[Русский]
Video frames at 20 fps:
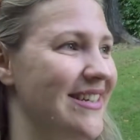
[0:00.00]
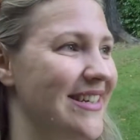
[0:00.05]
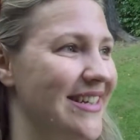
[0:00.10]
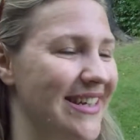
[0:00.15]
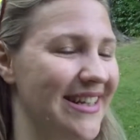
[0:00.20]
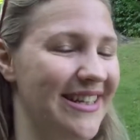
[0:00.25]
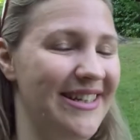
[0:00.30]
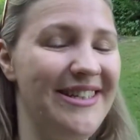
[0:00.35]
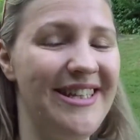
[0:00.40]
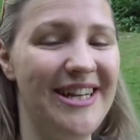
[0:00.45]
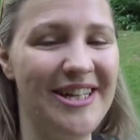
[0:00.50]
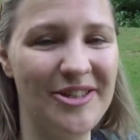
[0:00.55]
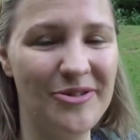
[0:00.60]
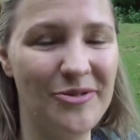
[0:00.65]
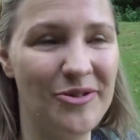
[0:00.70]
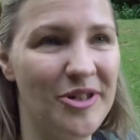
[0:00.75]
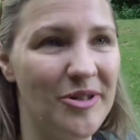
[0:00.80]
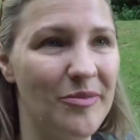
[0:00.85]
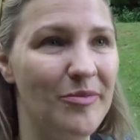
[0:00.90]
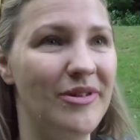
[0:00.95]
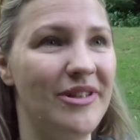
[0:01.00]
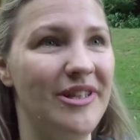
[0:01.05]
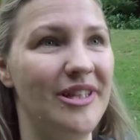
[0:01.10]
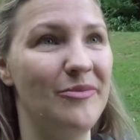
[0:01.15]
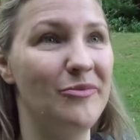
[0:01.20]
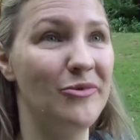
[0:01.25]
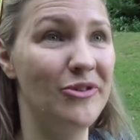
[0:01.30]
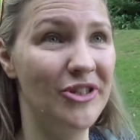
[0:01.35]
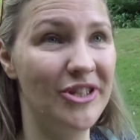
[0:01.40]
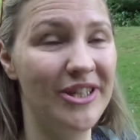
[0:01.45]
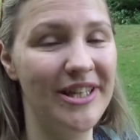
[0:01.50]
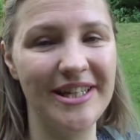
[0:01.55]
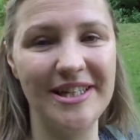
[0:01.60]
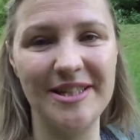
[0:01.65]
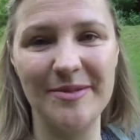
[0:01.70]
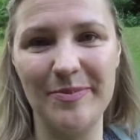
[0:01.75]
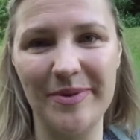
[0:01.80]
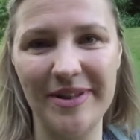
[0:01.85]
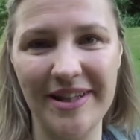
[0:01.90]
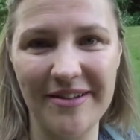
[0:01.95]
Или даже уже было ему
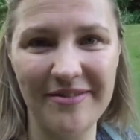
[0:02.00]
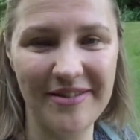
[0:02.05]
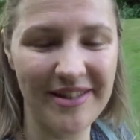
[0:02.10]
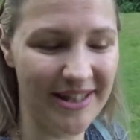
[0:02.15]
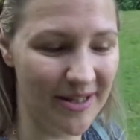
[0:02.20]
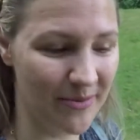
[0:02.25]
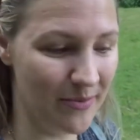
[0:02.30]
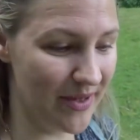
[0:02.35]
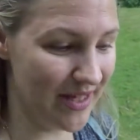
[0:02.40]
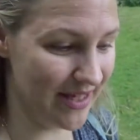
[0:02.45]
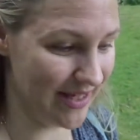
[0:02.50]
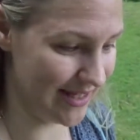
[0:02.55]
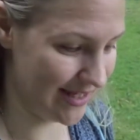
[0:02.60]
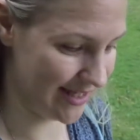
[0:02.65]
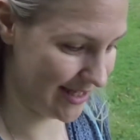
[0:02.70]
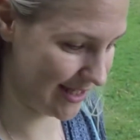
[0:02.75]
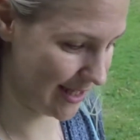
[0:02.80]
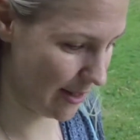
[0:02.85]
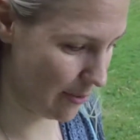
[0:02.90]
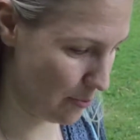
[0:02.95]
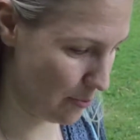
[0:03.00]
4,5 месяца.